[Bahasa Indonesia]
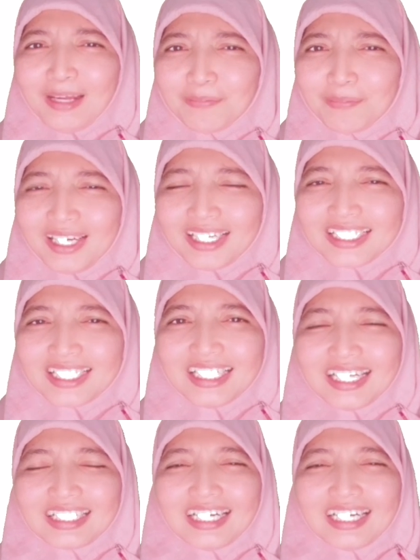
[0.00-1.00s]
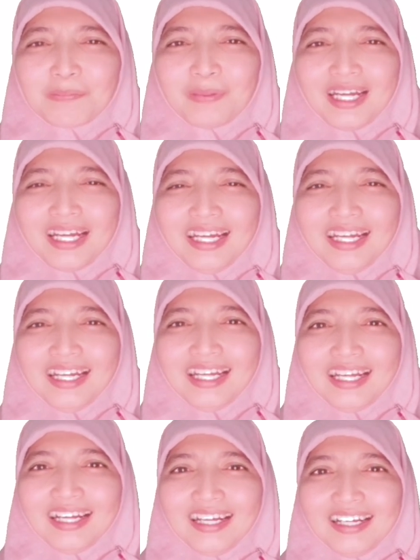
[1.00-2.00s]
Apa kegiatan apa?
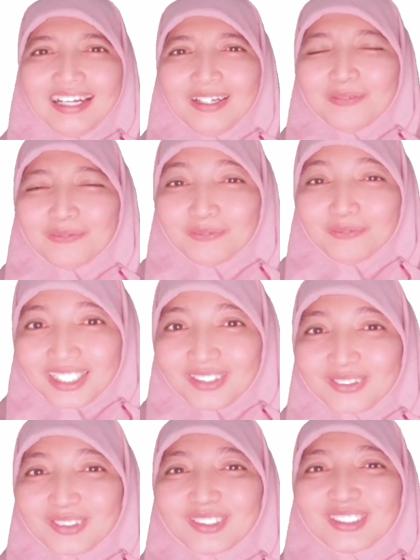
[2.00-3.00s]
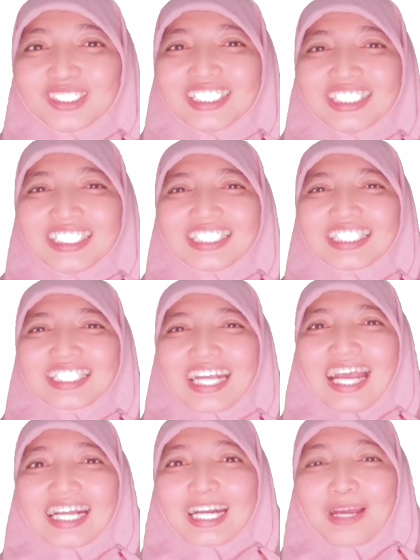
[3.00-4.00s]
Betul,
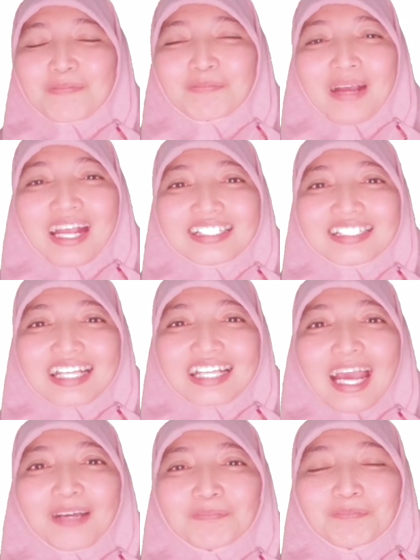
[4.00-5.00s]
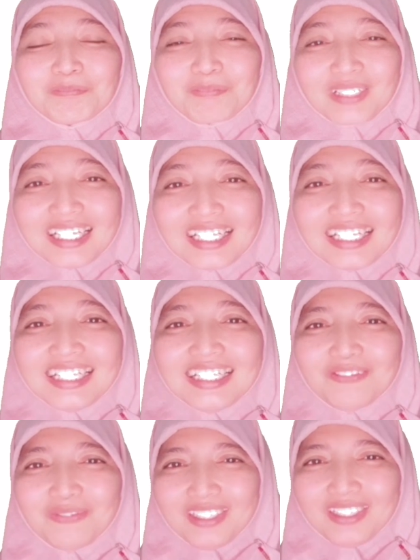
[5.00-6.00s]
karapan sapi
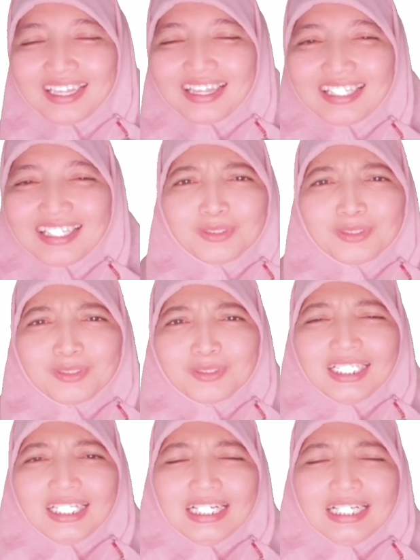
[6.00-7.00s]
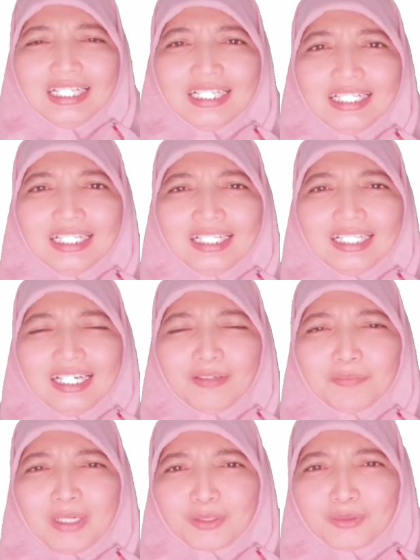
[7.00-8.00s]
Pasti pinter. Kemudian uh,
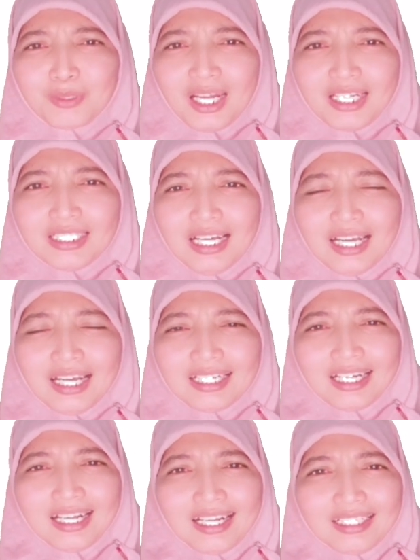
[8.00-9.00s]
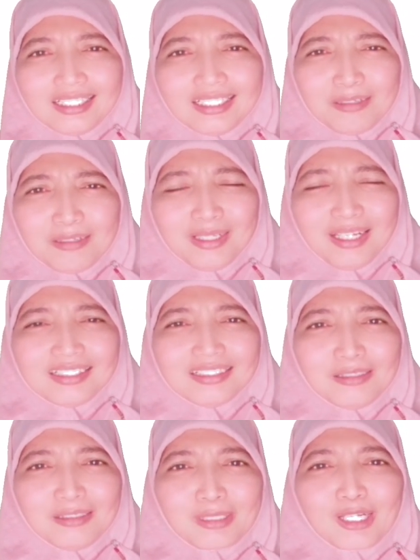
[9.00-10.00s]
Madura ya, kadang kan kita
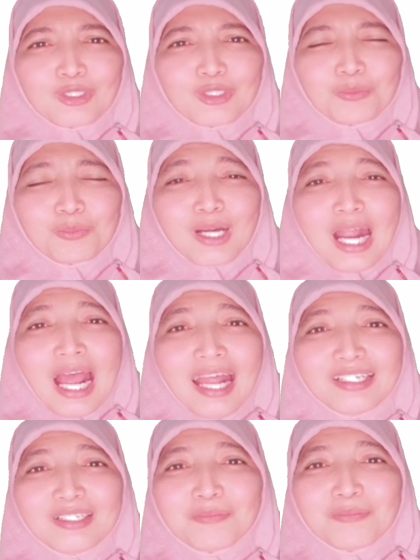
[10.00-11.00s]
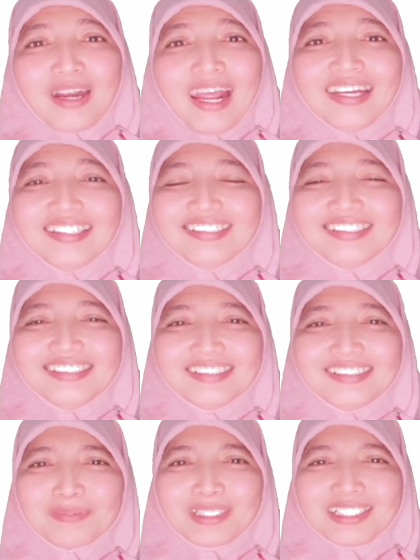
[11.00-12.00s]
melihatnya mereka tuh
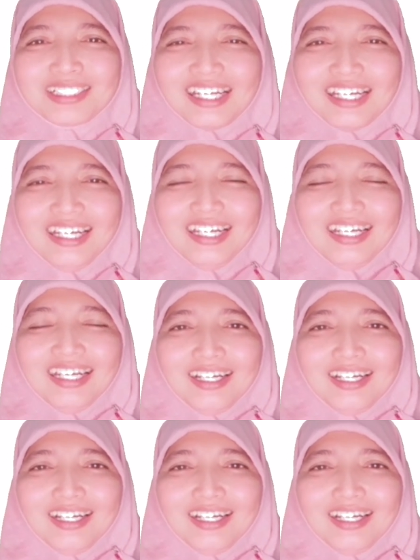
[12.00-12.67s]
berani-berani. Sebenarnya